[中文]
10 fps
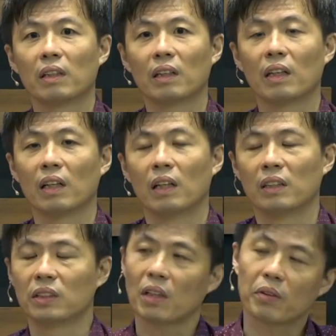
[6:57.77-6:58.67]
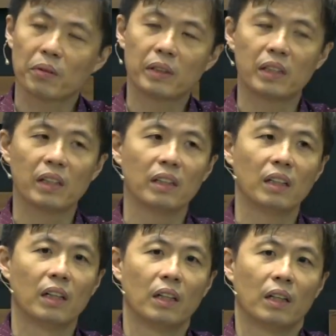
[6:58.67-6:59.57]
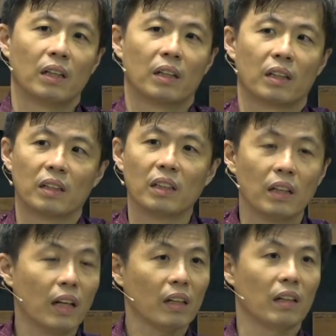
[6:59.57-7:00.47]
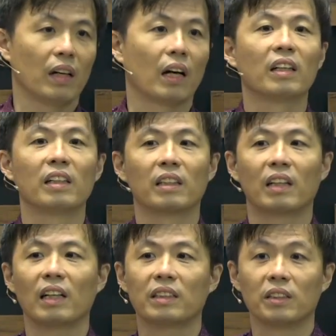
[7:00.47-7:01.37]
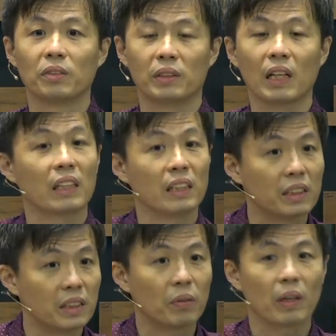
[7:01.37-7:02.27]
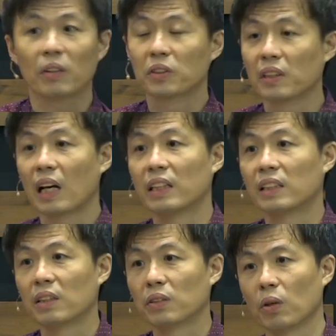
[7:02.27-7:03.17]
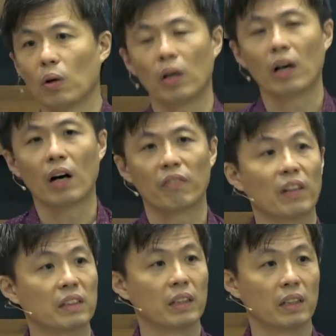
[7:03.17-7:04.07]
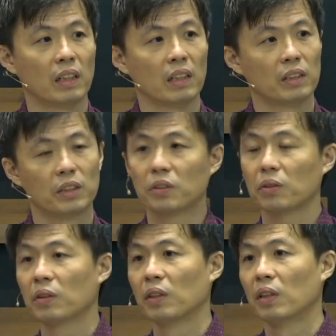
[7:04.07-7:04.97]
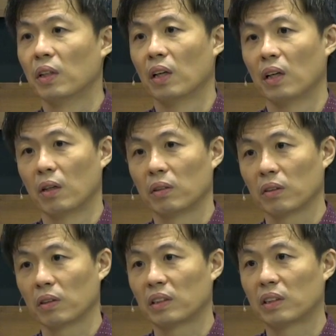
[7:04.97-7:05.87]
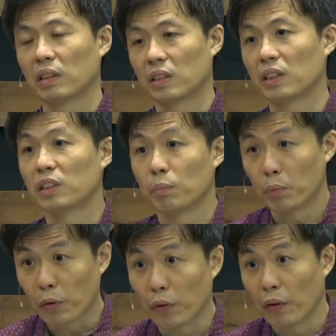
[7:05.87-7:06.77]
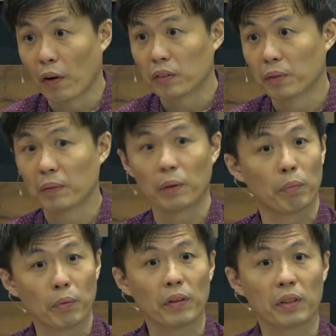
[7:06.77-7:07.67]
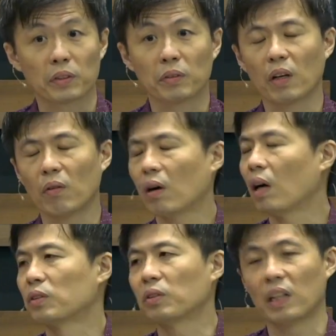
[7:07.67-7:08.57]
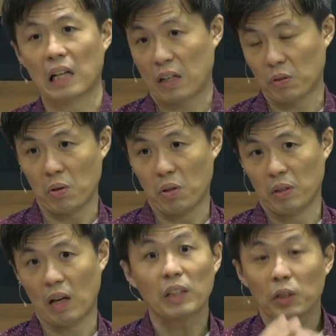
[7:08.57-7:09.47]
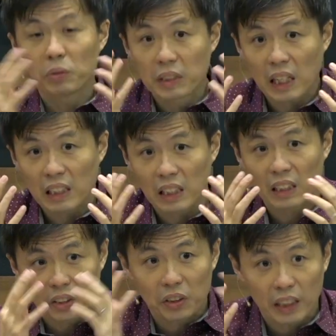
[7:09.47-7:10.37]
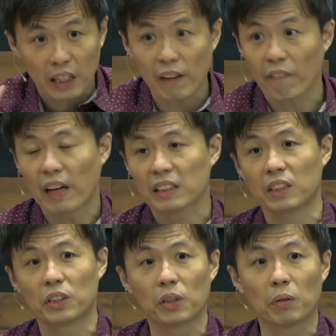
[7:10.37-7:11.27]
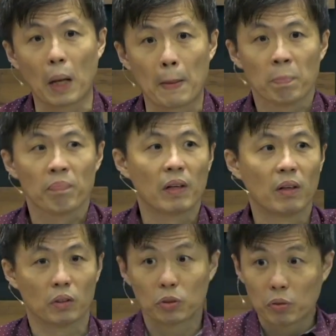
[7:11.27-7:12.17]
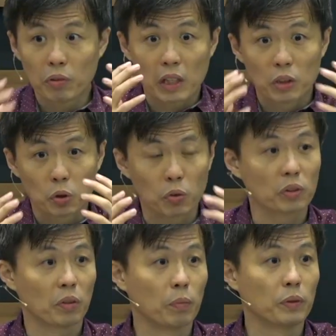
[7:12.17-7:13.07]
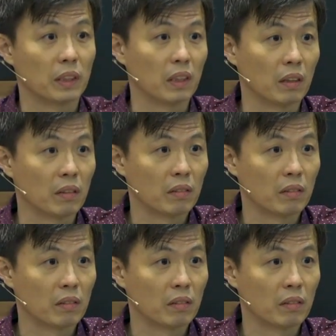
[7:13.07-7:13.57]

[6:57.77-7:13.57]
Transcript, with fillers: 那直到有一天，可能哎两个人开始有家庭计划要生孩子的时候，哎呀，发现其中啊那妻子不孕哦，对不对？不孕的时候呢，哇就很难过，好像有这样的事情一发生之后呢，哦就有点措手不及了。